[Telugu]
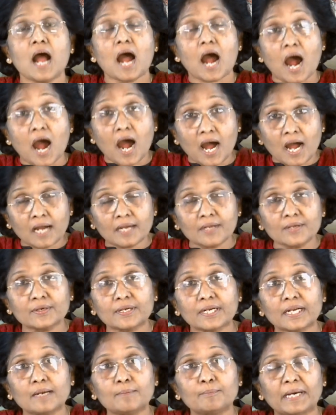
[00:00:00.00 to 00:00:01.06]
ఆ
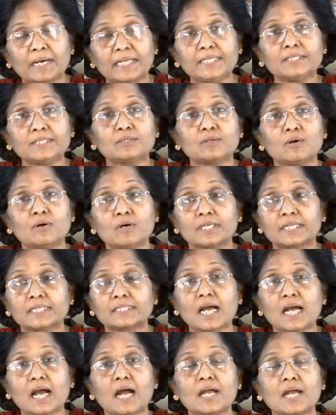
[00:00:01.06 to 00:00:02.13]
యొక్క మనీతో
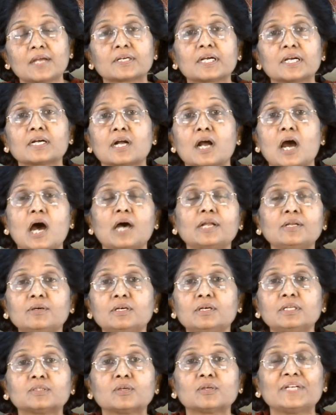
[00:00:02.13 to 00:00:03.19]
లేదా ఆ యొక్క
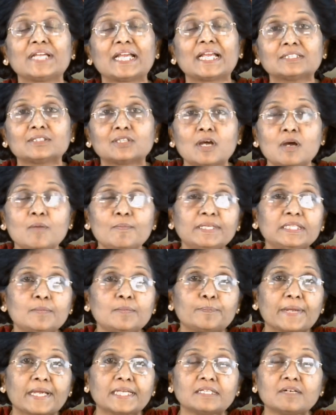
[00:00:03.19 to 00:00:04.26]
కానుకలతో ఎంతోమంది
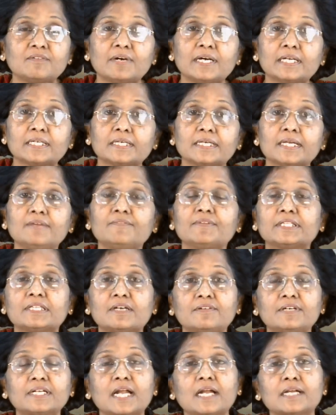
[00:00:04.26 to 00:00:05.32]
పేదవారికి
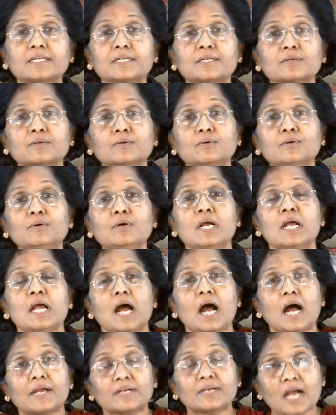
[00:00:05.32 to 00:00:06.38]
విధవరాండ్రకు
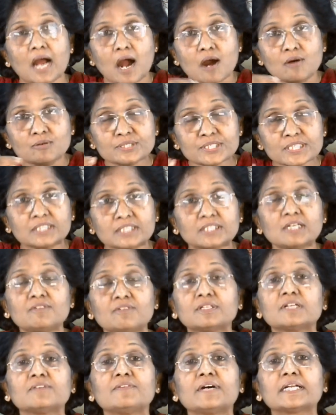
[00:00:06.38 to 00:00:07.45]
ఆ యొక్క అవసరతలో
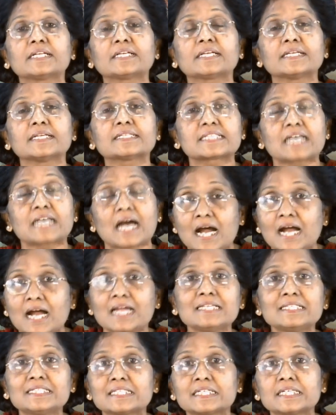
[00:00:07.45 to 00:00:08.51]
ఉన్నవారికి
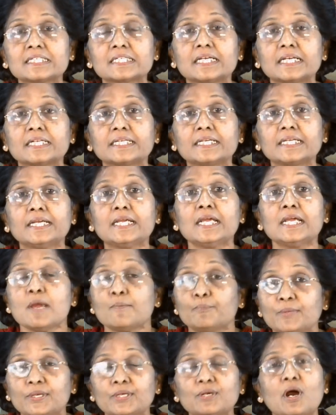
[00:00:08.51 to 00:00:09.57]
సహాయం చేయటానికి
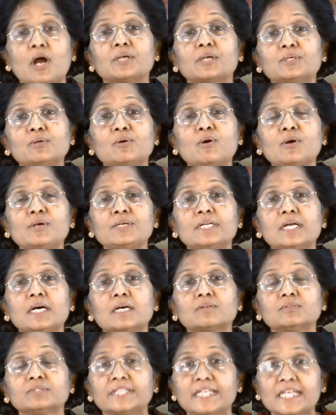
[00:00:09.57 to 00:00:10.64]
మీరు
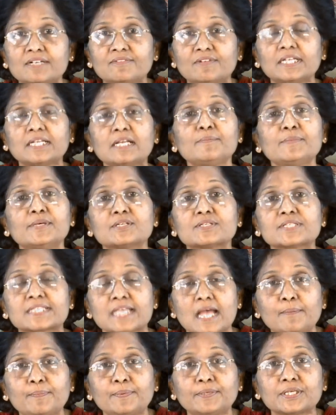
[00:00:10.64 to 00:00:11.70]
అడ్డుకుంటున్నారు దీనివల్ల మీరు
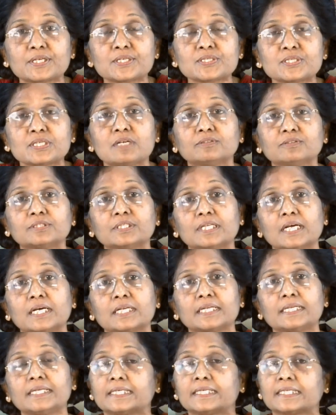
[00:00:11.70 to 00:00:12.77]
శాపగ్రస్తులు అవుతున్నారు
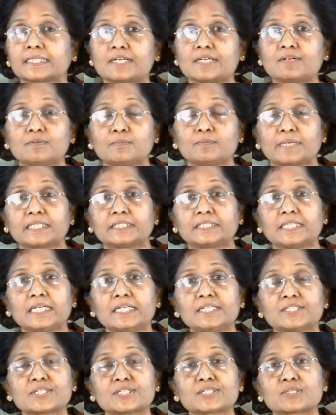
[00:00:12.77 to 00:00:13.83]
ఉన్నారని ఇక్కడ దేవుడు మనకి
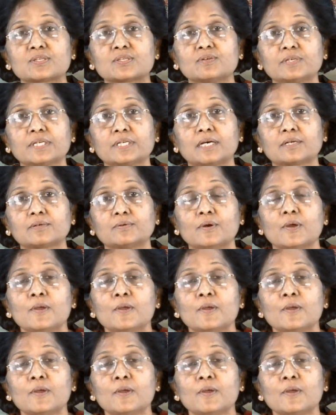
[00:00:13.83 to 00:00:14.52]
తెలియజేస్తూ ఉన్నారు